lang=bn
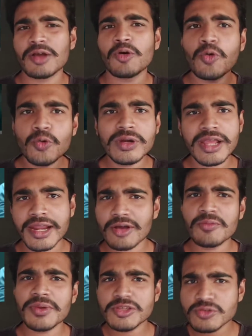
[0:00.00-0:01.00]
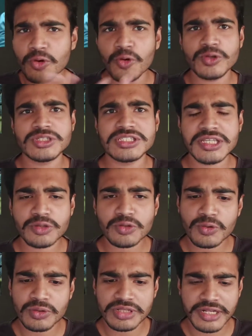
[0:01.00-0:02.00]
খুন এরকম কিছু হচ্ছে তো
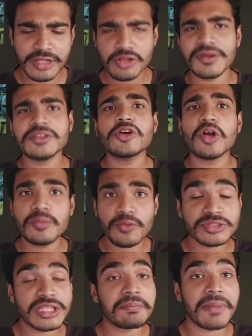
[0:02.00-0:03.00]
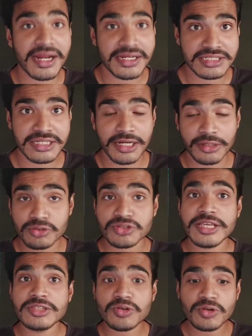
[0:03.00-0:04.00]
সেটা সবাই সলভ করতে পারছে না তো
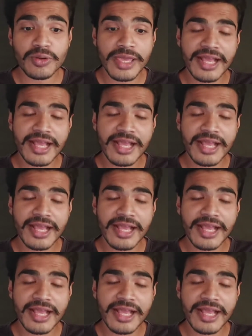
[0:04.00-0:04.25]
সেই জন্য